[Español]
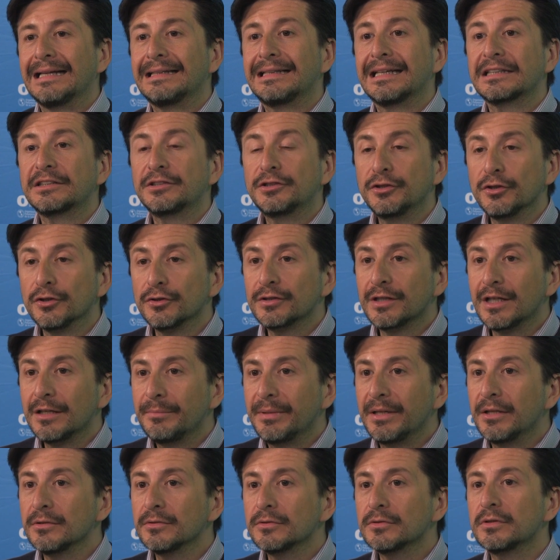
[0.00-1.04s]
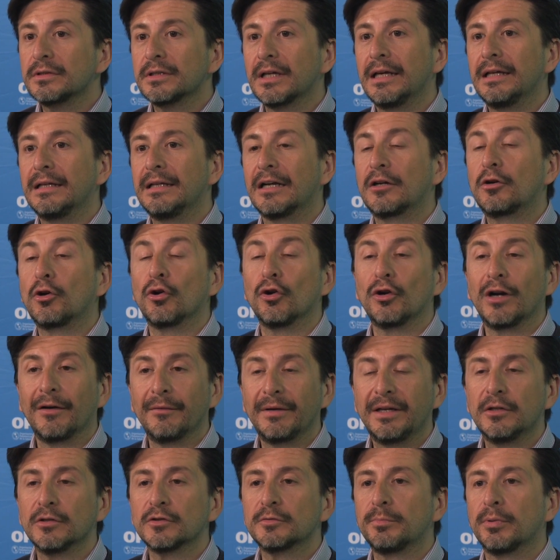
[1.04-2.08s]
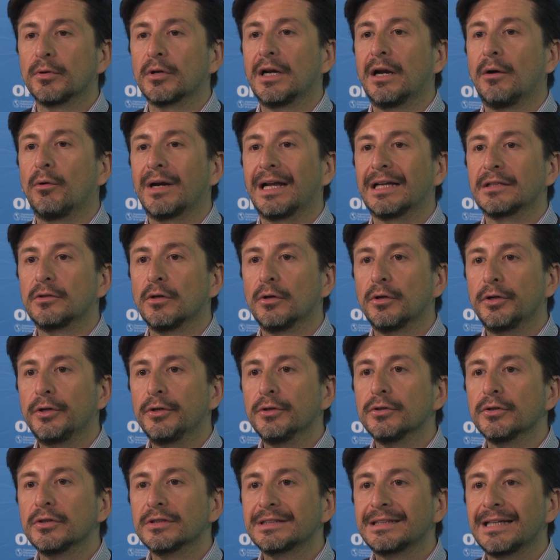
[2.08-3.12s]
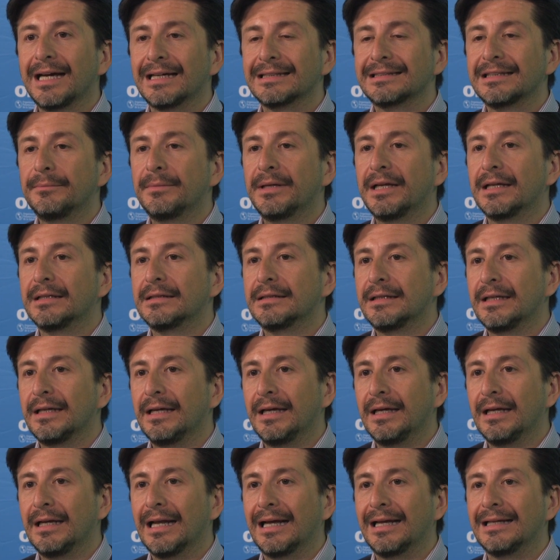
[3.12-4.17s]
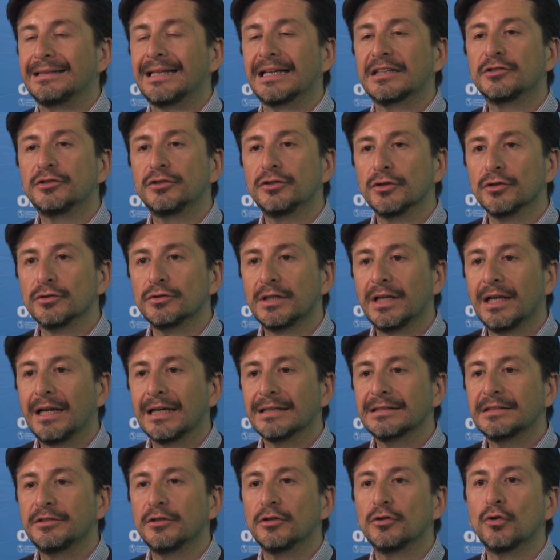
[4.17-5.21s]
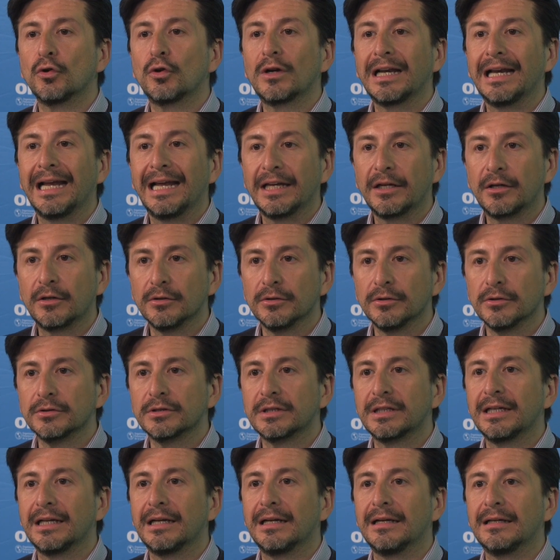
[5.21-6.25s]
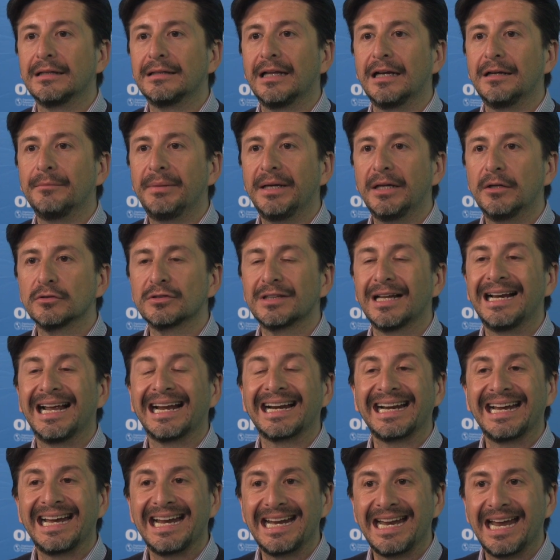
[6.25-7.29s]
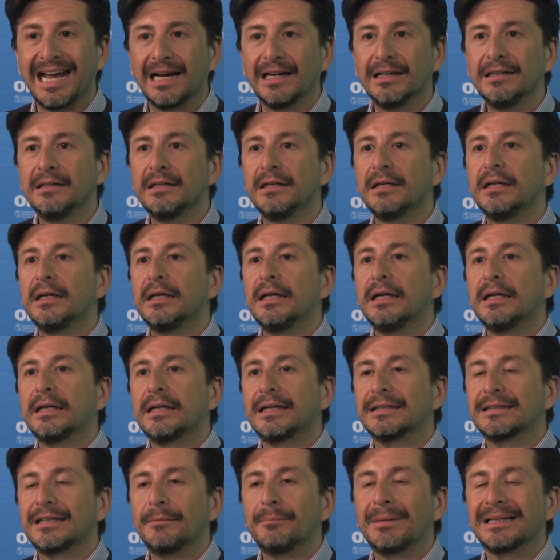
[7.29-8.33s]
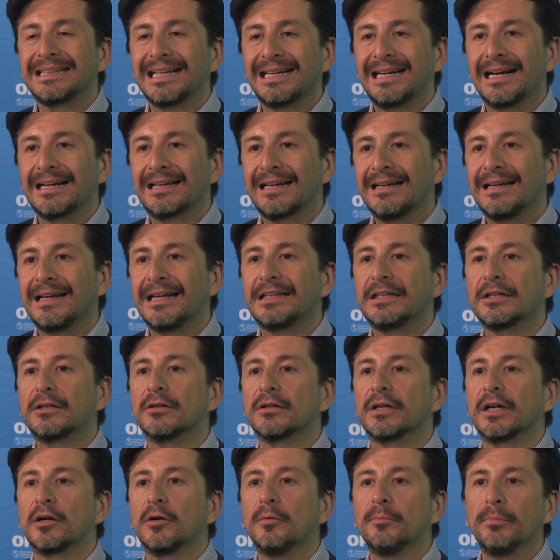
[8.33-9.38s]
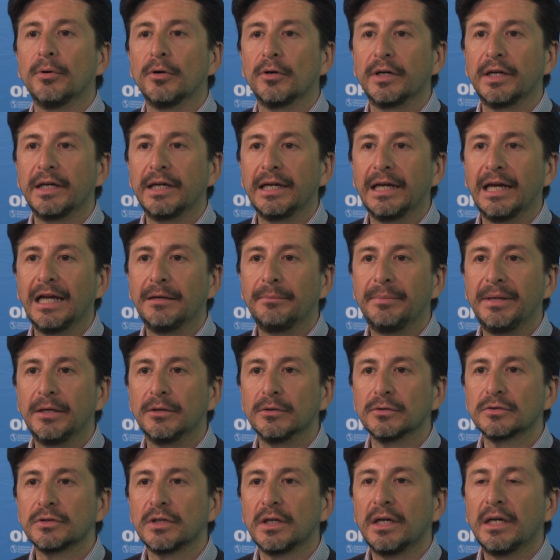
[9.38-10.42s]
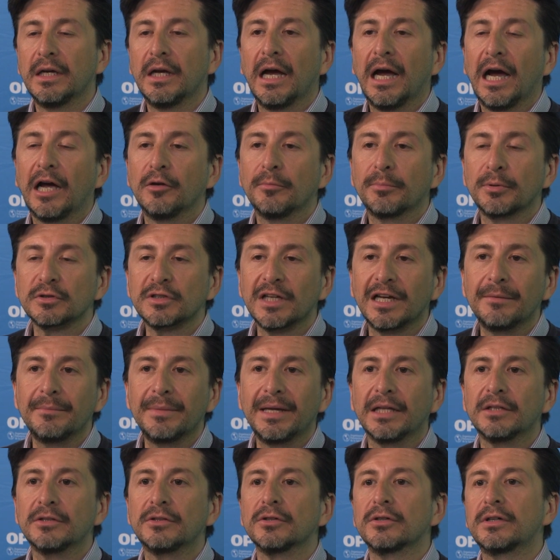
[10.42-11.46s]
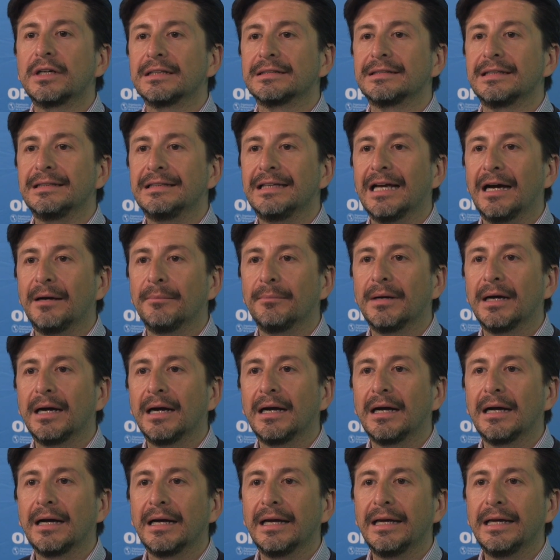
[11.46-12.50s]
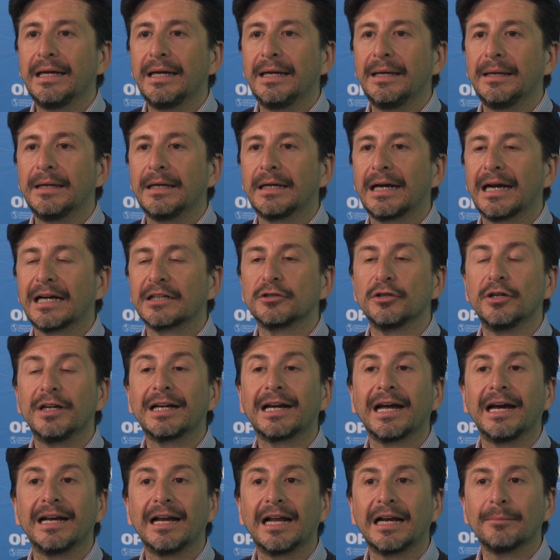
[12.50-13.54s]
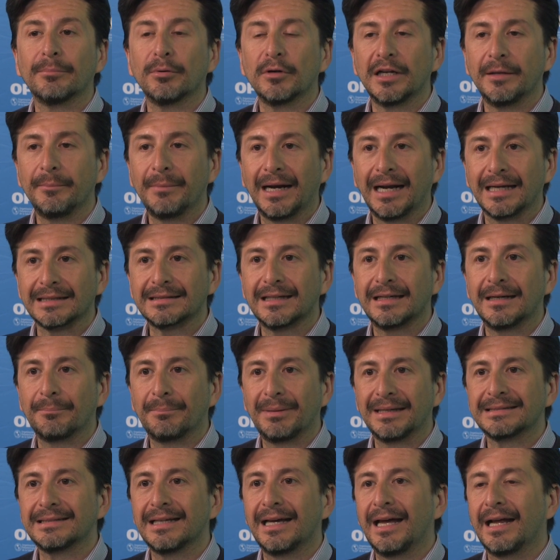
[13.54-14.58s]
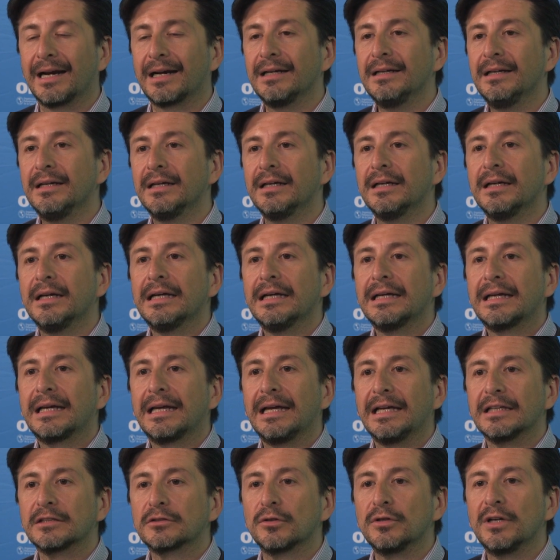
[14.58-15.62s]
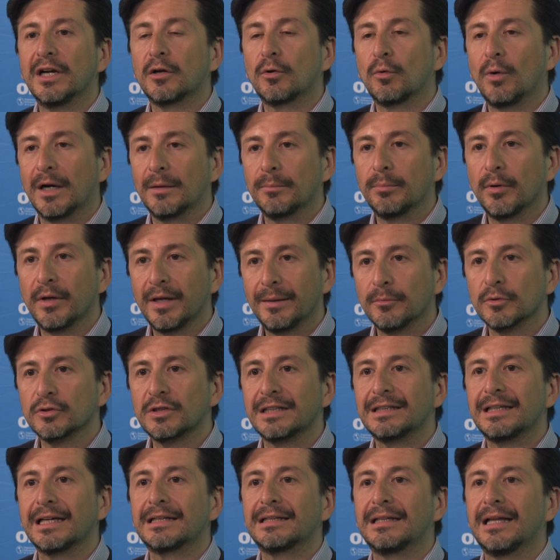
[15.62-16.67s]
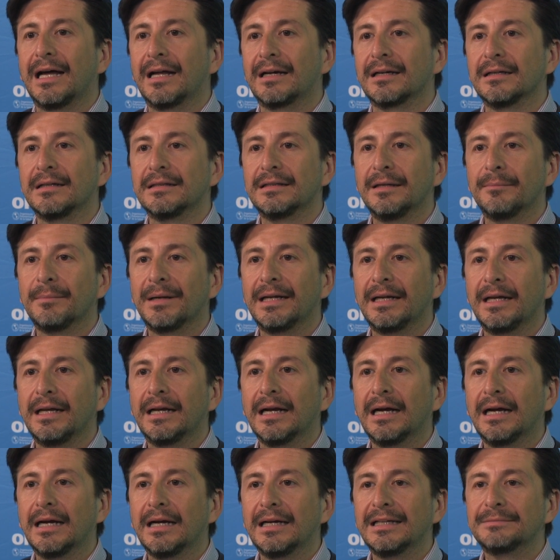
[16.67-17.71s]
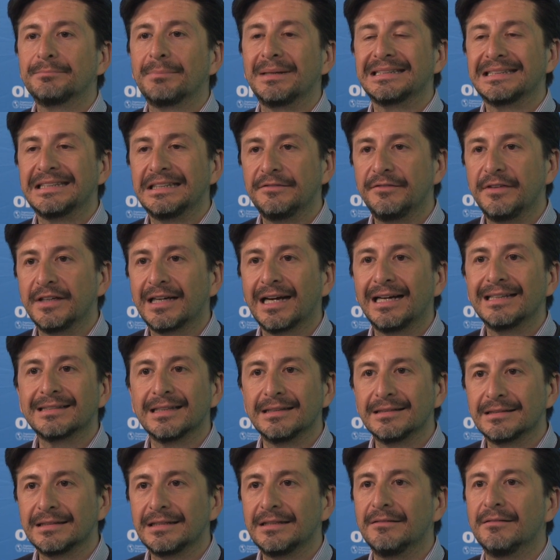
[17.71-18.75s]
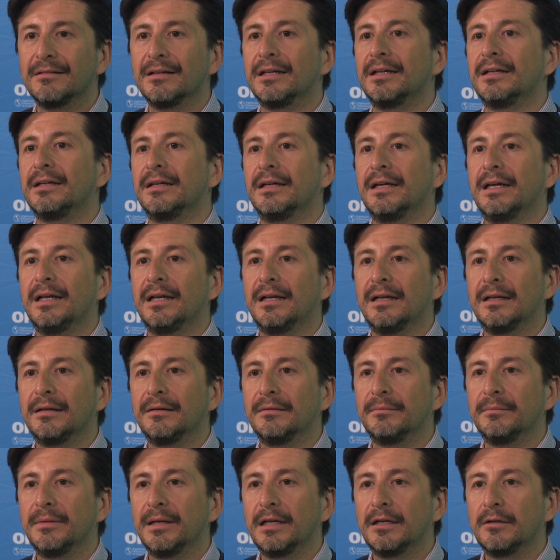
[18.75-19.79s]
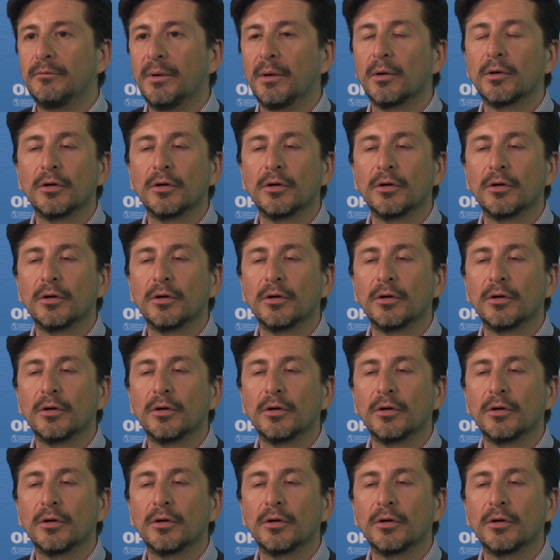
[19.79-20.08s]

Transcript: detección del virus, eh, del coronavirus por laboratorio, se hace mediante la detección del ácido nucleico del, virus, el RNA, que es el material genético que compone el virus. Hay un procedimiento que se llama eh, reacción en cadena de la polimerasa, la PCR, que es con el cual podemos detectar de manera específica y sensible el nuevo